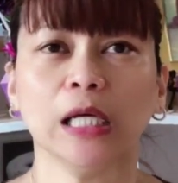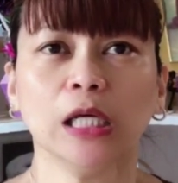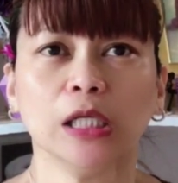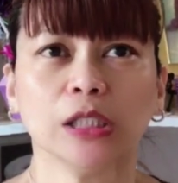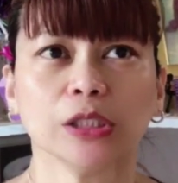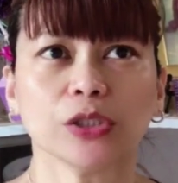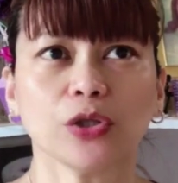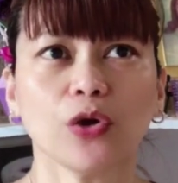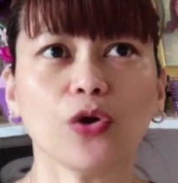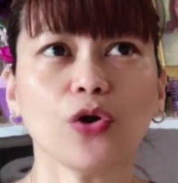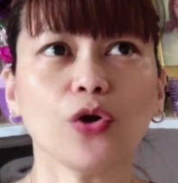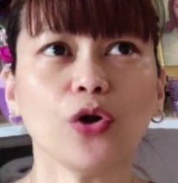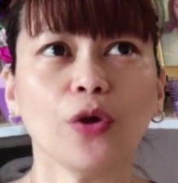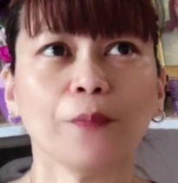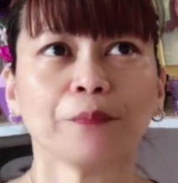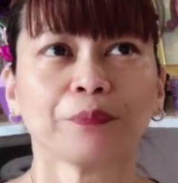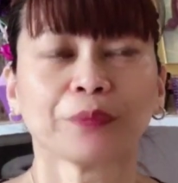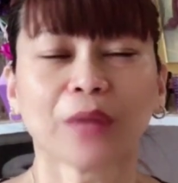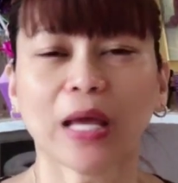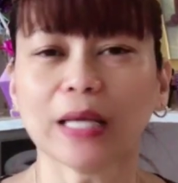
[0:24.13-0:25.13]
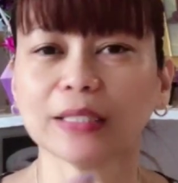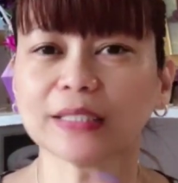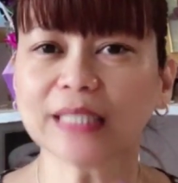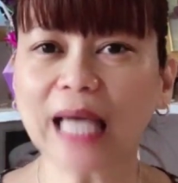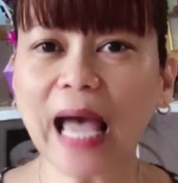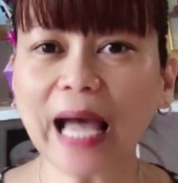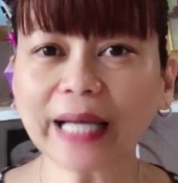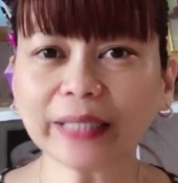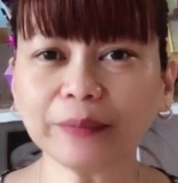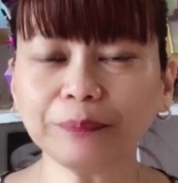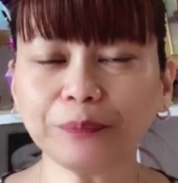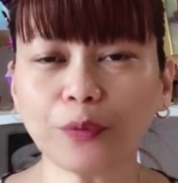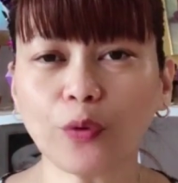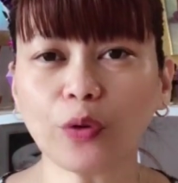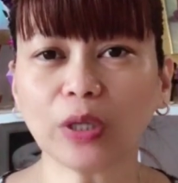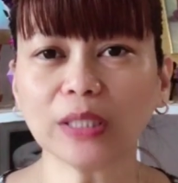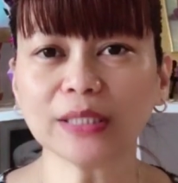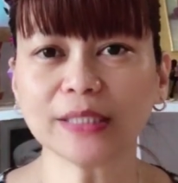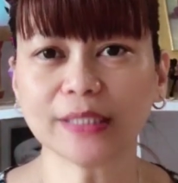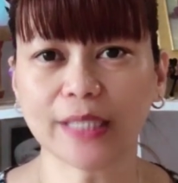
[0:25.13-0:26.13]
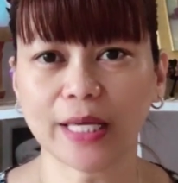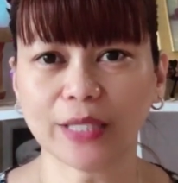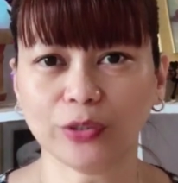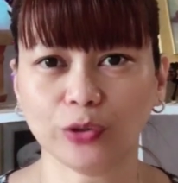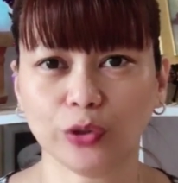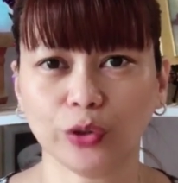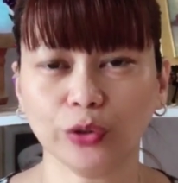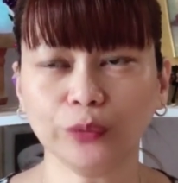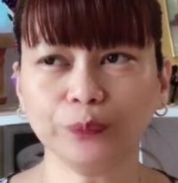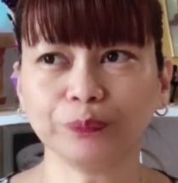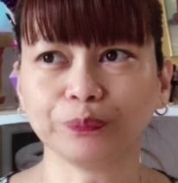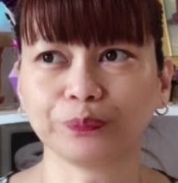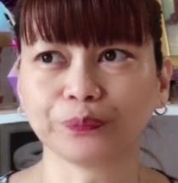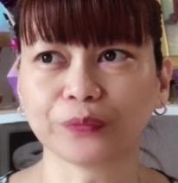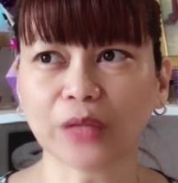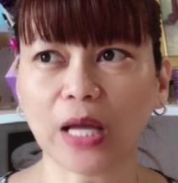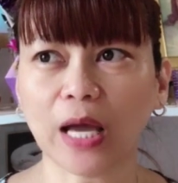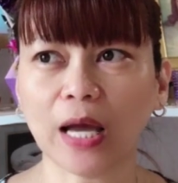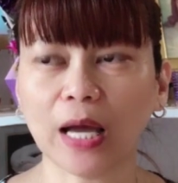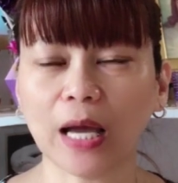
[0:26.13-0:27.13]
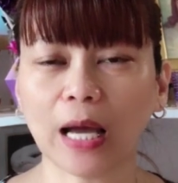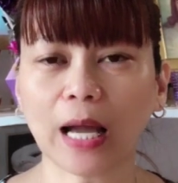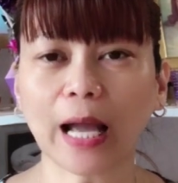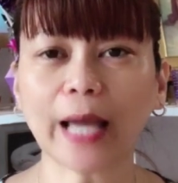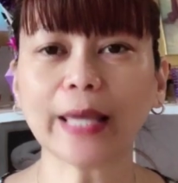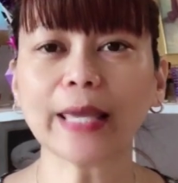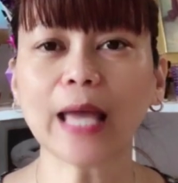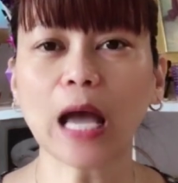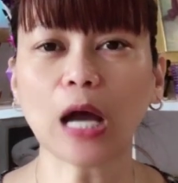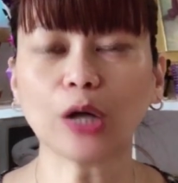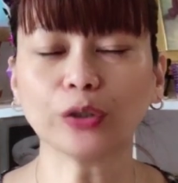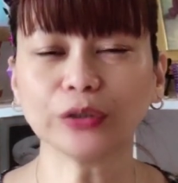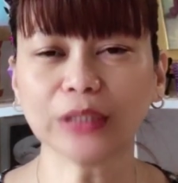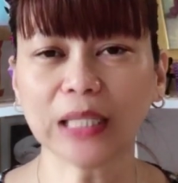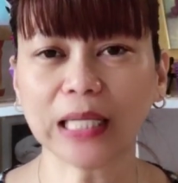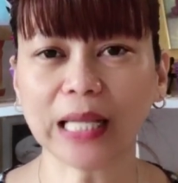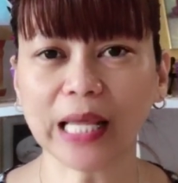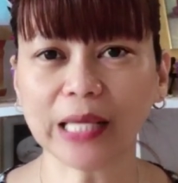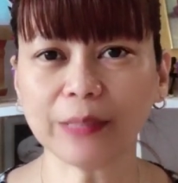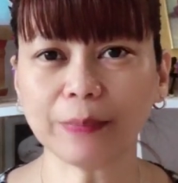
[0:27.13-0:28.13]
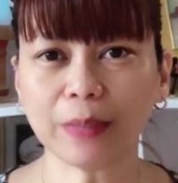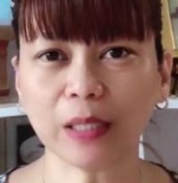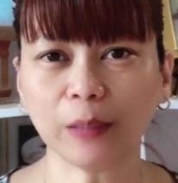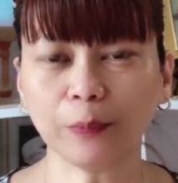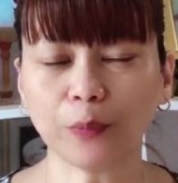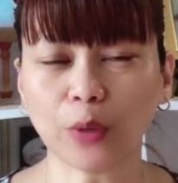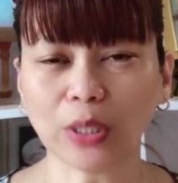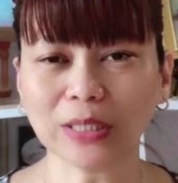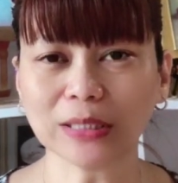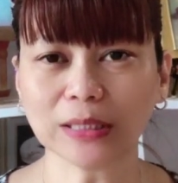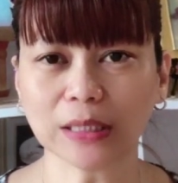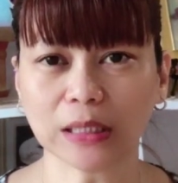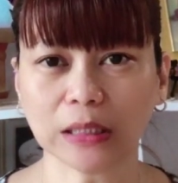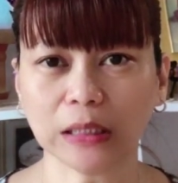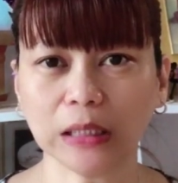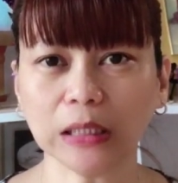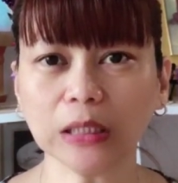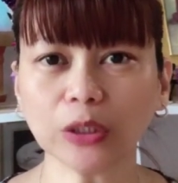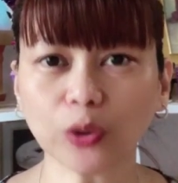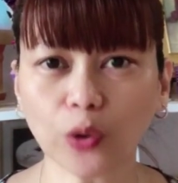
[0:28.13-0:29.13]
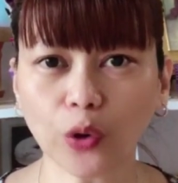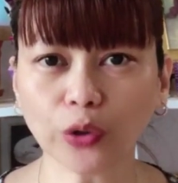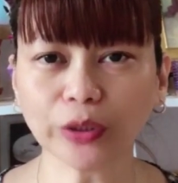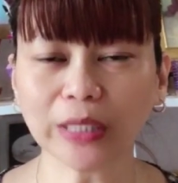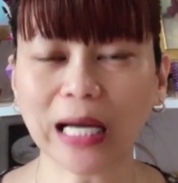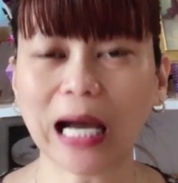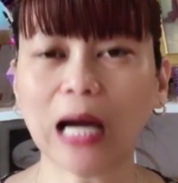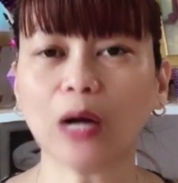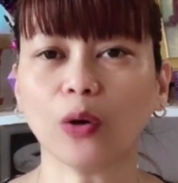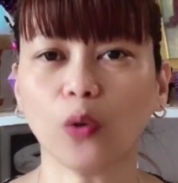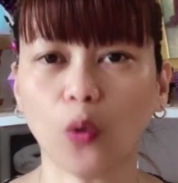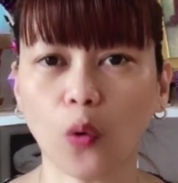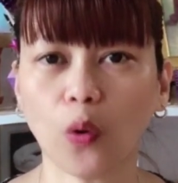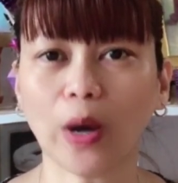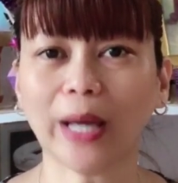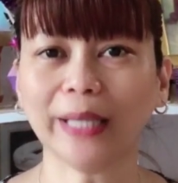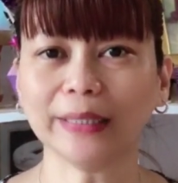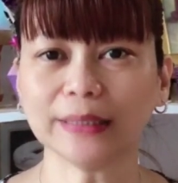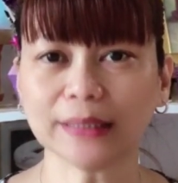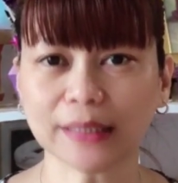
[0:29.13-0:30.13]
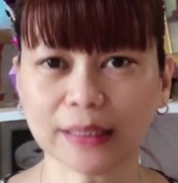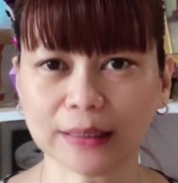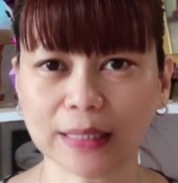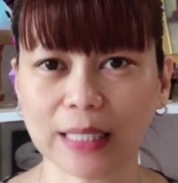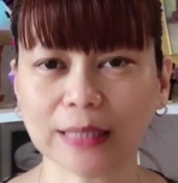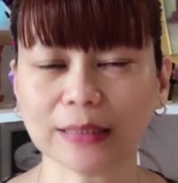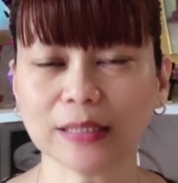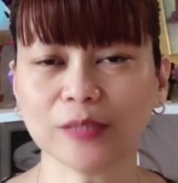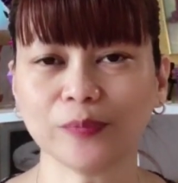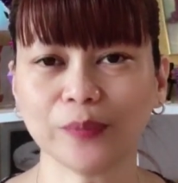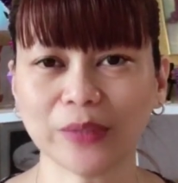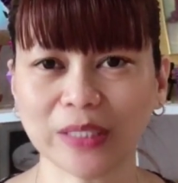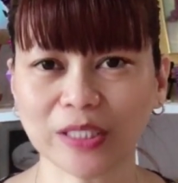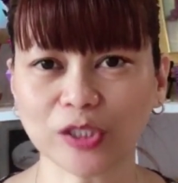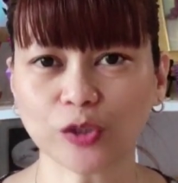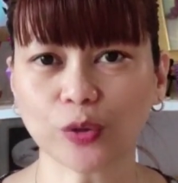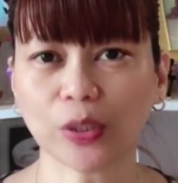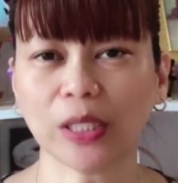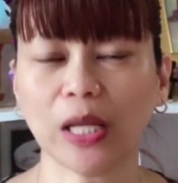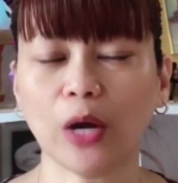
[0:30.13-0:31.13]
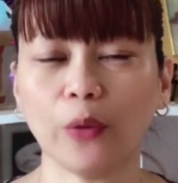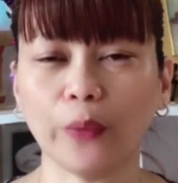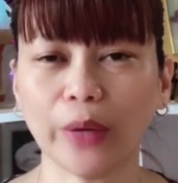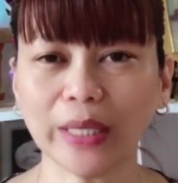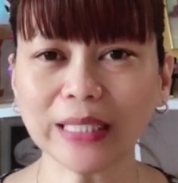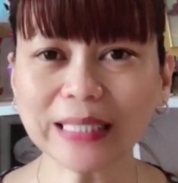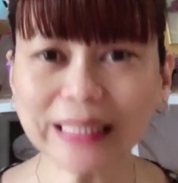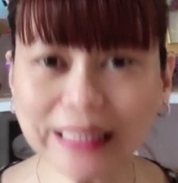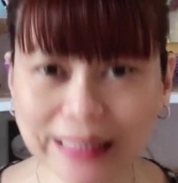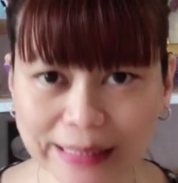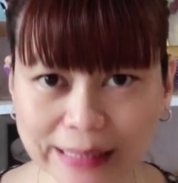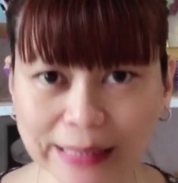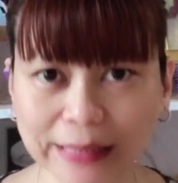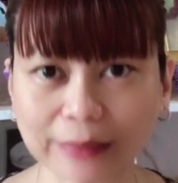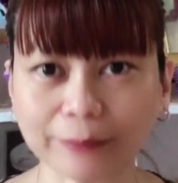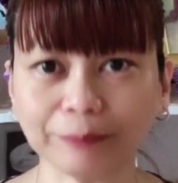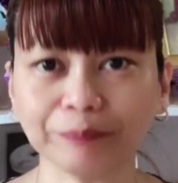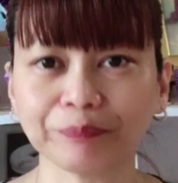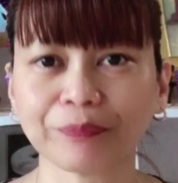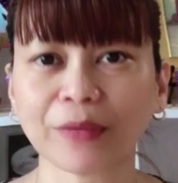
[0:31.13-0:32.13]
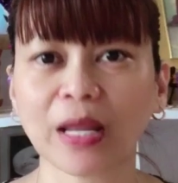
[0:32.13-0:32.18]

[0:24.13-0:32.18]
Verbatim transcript: So, sa akin po kasi, ano, uh, kaya ako na-label po ang sarili ko na ako ay isa ng spiritual awakening